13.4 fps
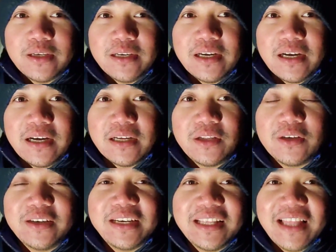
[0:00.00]
uh,
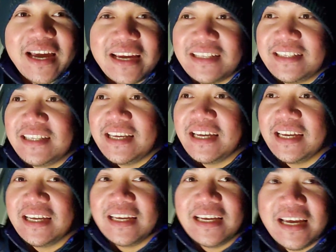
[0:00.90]
northern lights
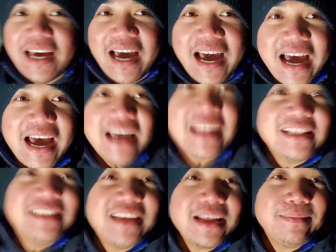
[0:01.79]
and
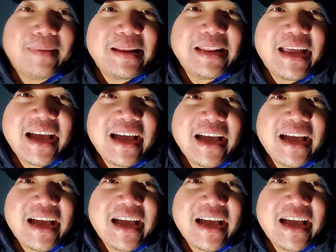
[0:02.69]
dyan banda